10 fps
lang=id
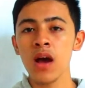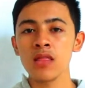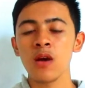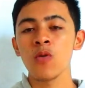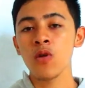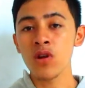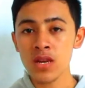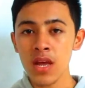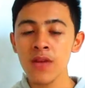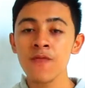atau
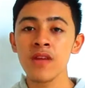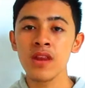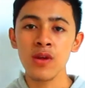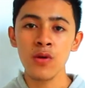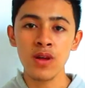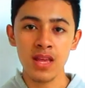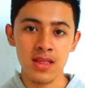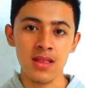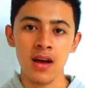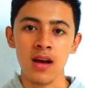konten video
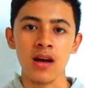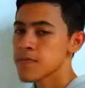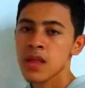kita.